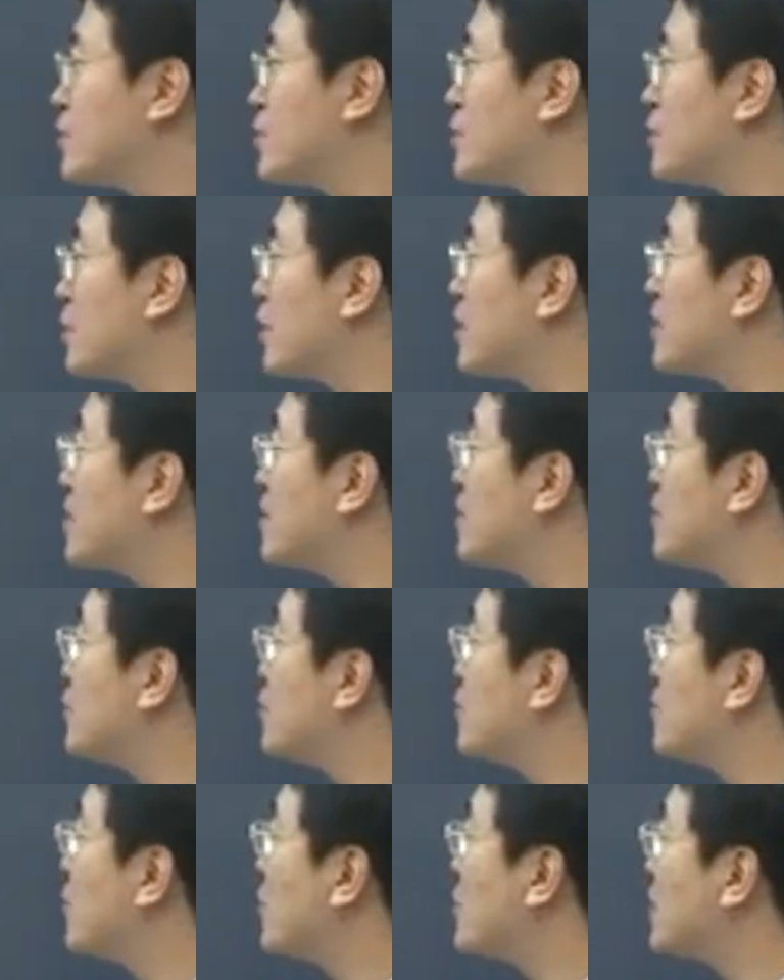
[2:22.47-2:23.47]
如果是
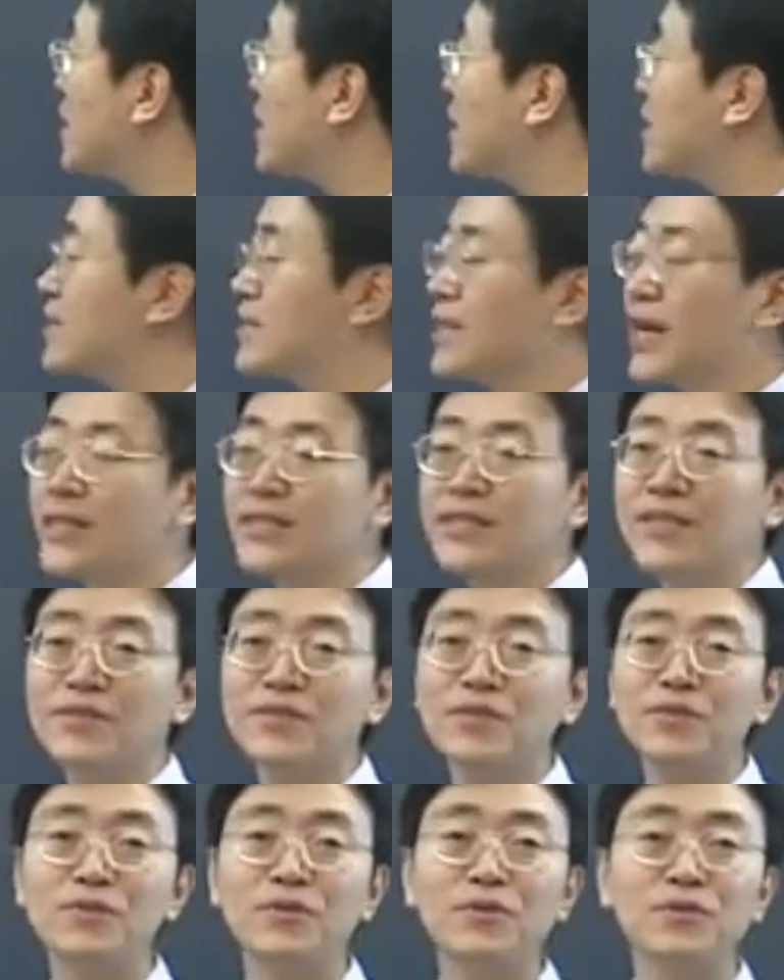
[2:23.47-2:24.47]
去某地，加介
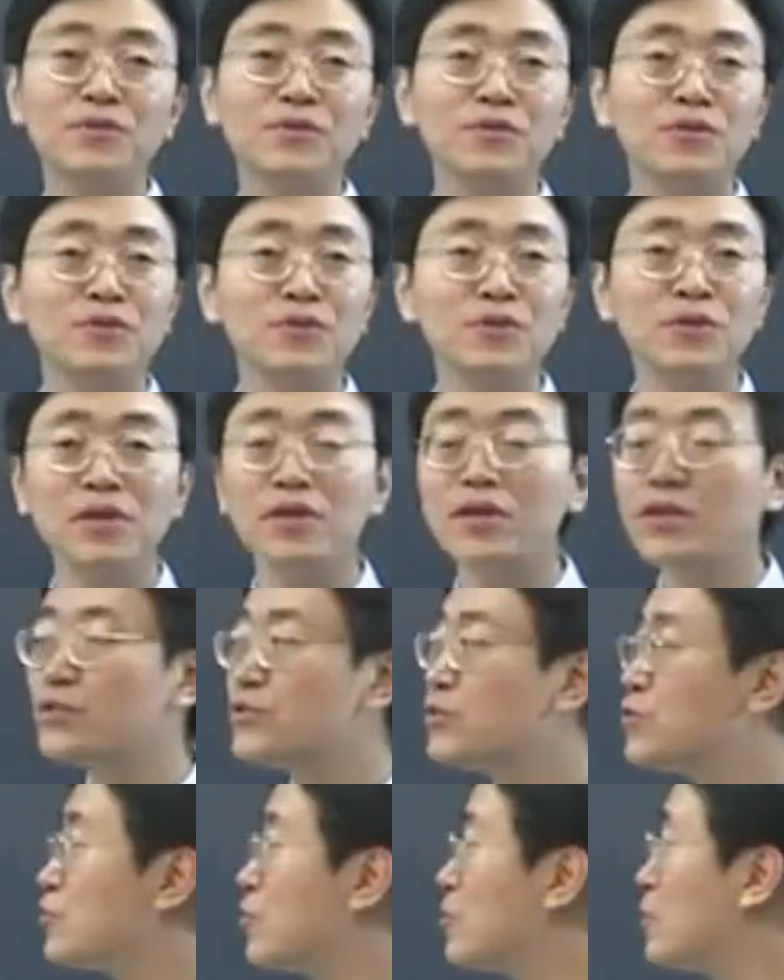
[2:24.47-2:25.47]
词 to；如果
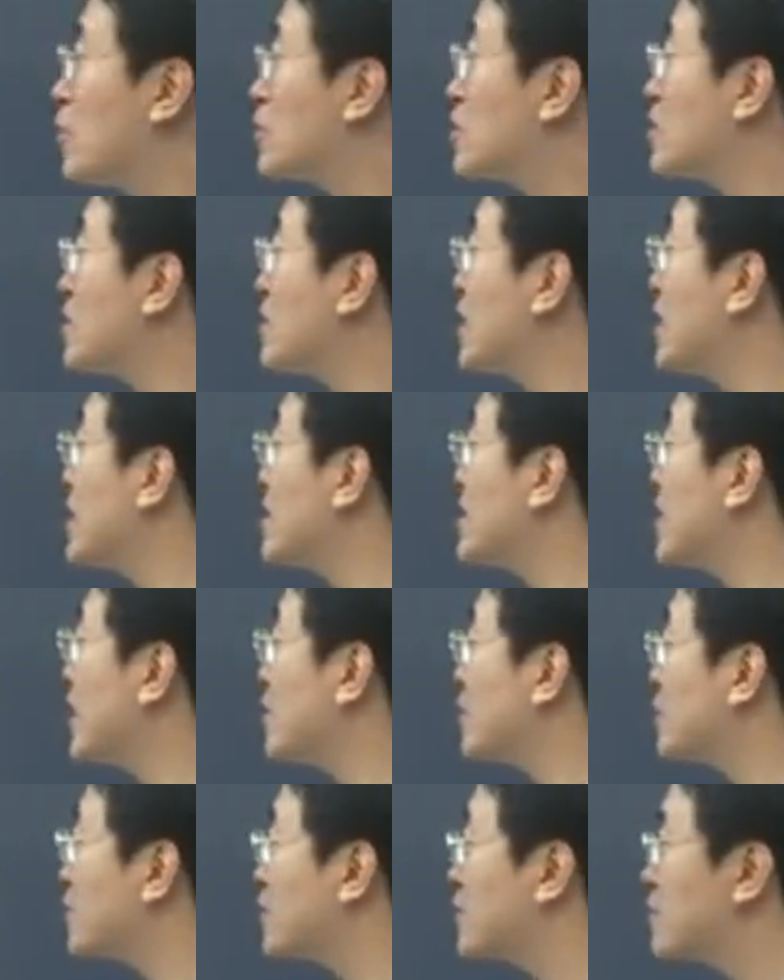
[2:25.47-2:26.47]
去做某事呢，加
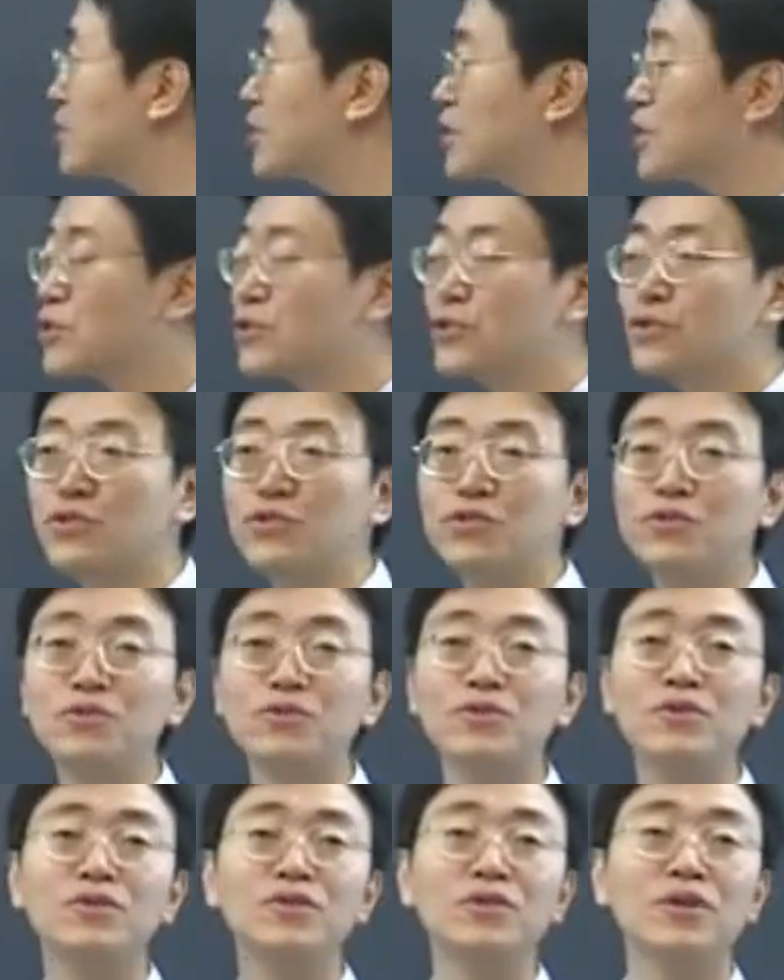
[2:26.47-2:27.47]
动词不定式 to
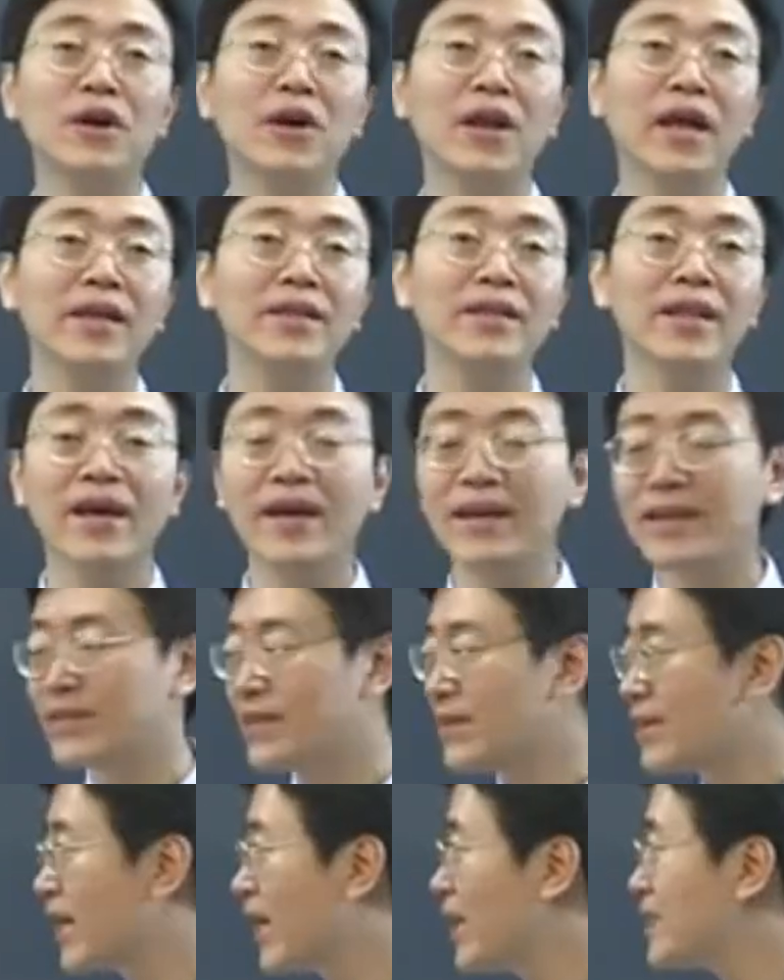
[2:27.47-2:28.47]
do 就好了啊。
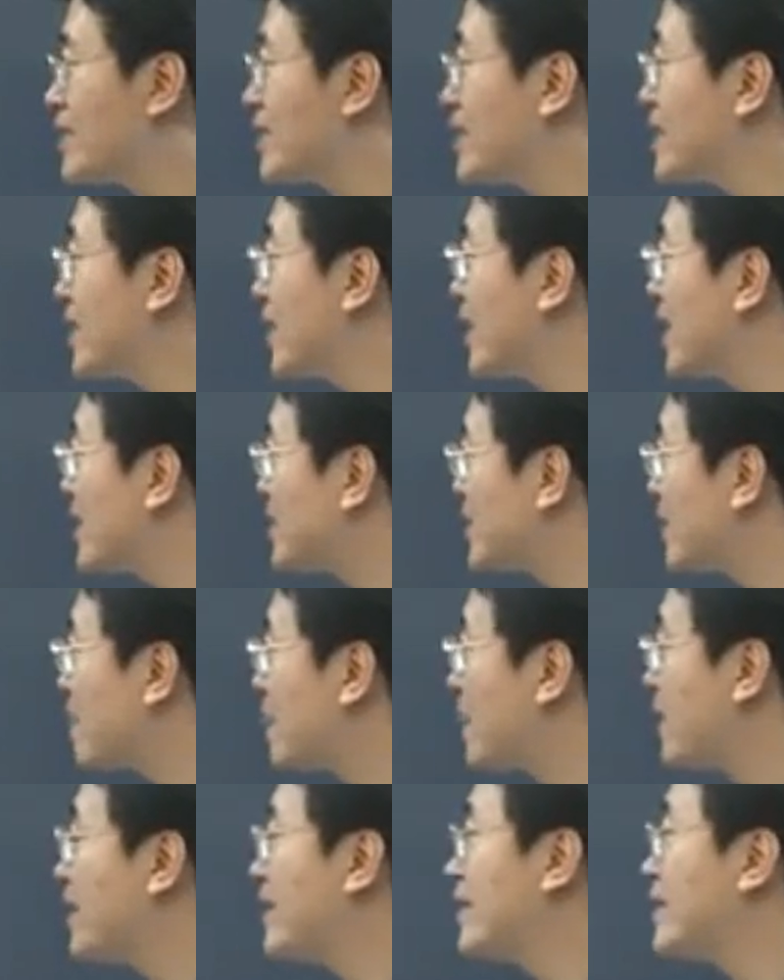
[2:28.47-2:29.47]
咱们看一些简单例子，
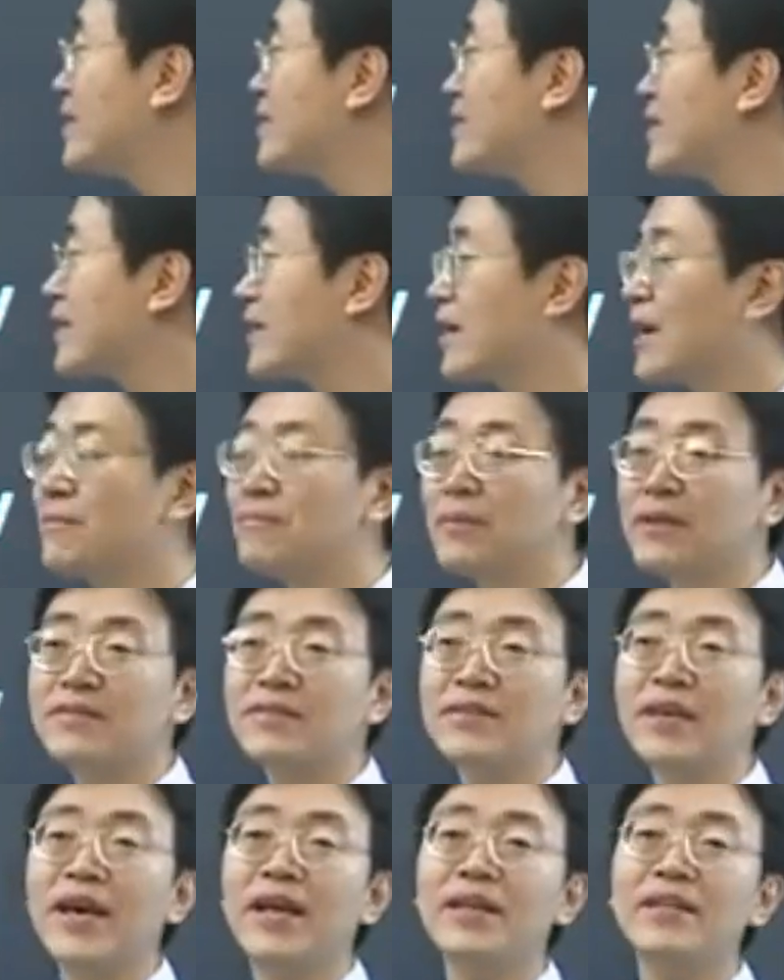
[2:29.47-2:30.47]
这个当然比
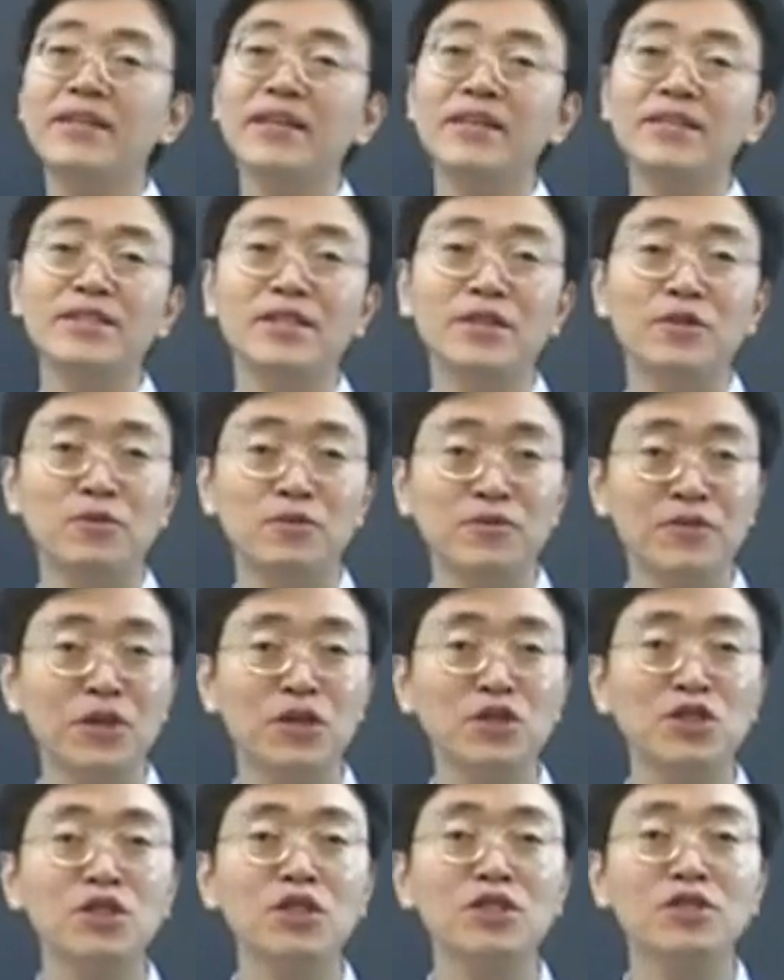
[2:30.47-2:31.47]
send 这个动
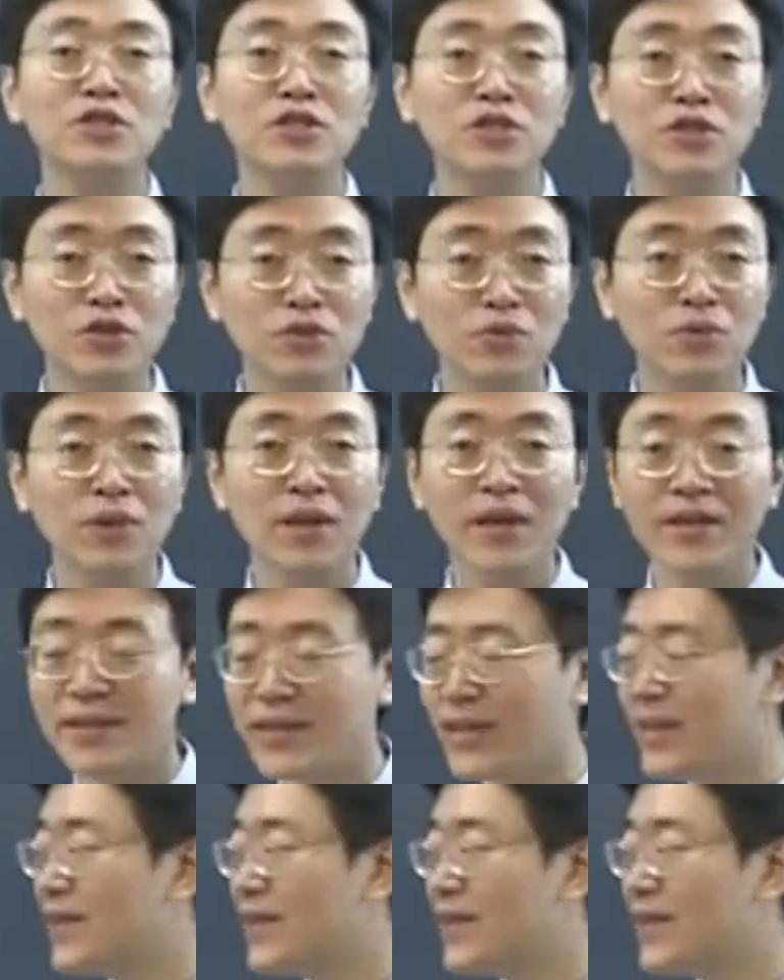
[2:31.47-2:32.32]
词要正式的多了。